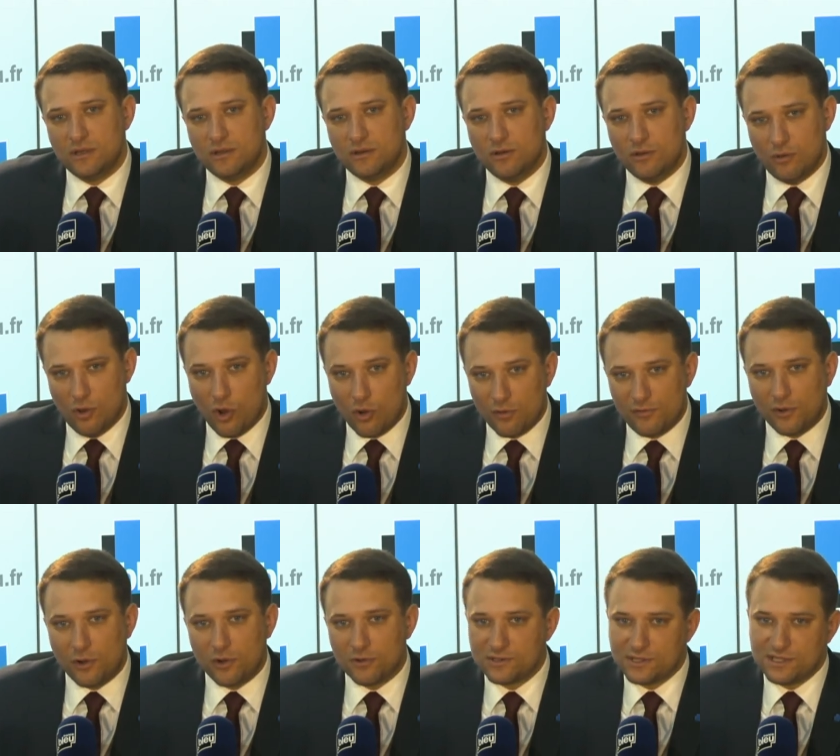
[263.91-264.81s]
euh, en
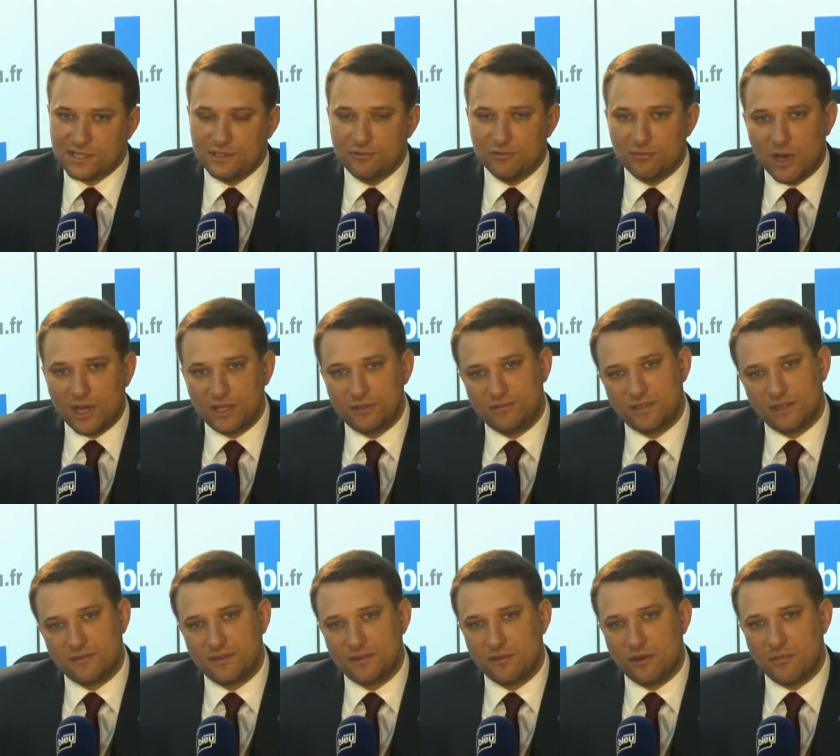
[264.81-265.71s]
France, qui nous paraît tout
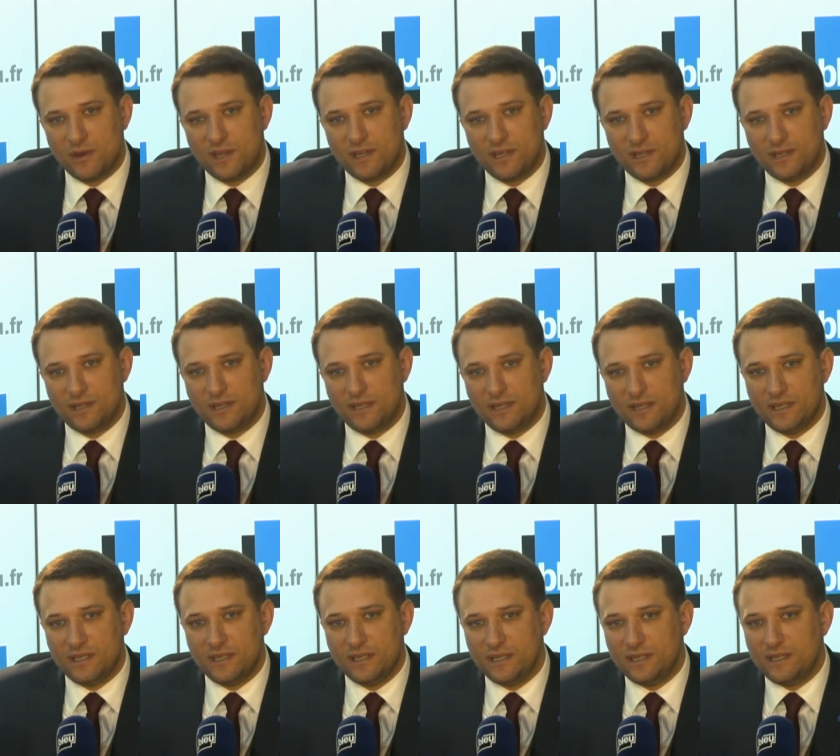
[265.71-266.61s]
à fait normal et,
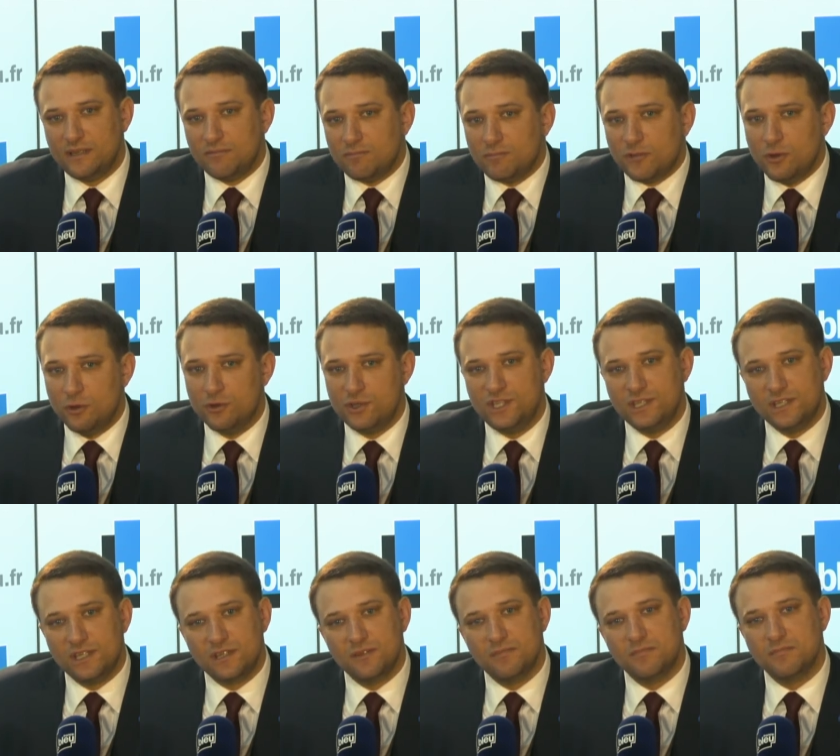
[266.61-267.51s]
et
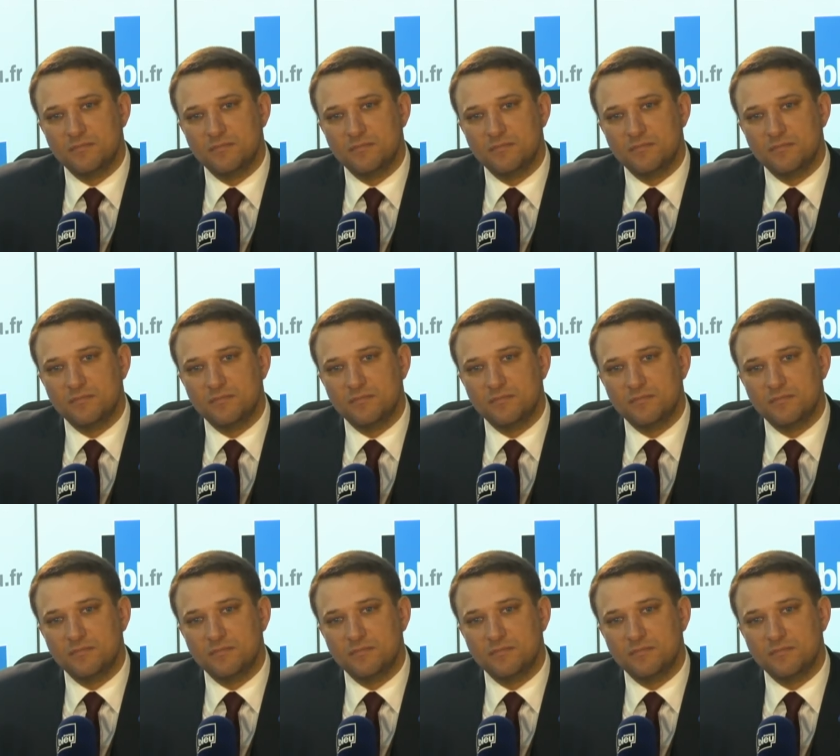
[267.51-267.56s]
logique.